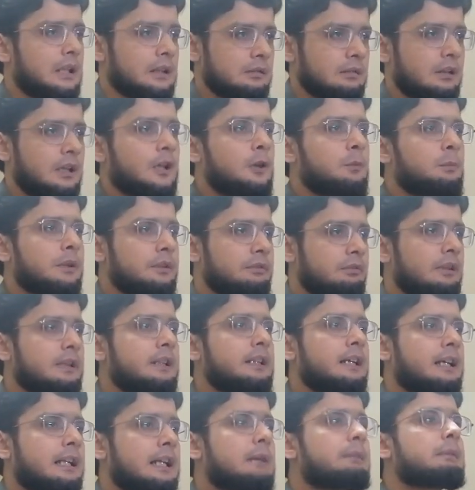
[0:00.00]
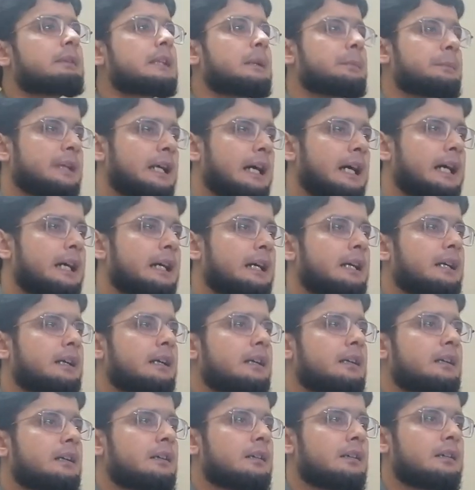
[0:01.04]
अल्लाह सली आला का मतलब क्या है
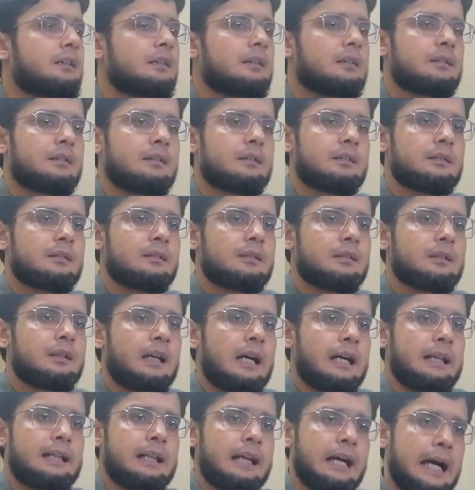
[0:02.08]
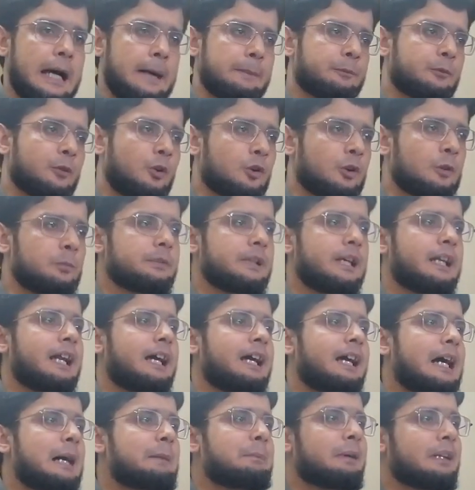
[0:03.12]
अल्लाह आपको हुक्म दे
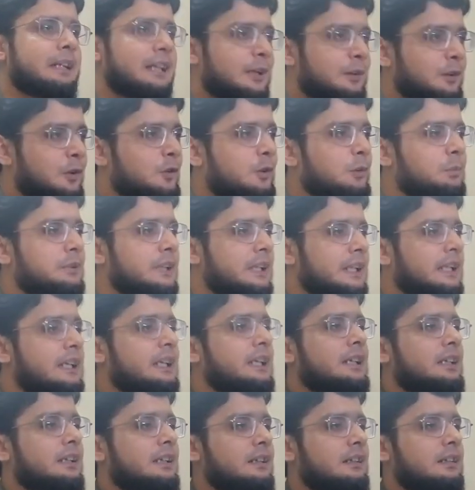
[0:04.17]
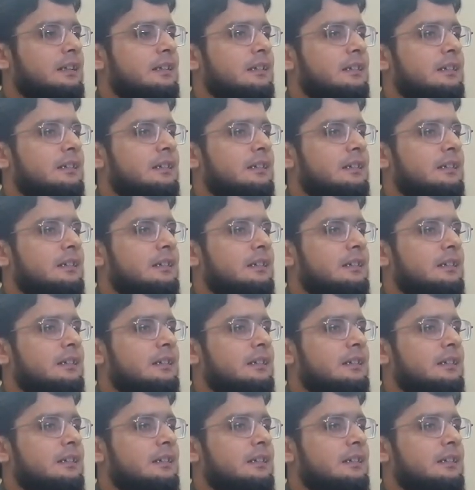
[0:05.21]
रहा है आप अल्लाह को हुक्म दे रहे हैं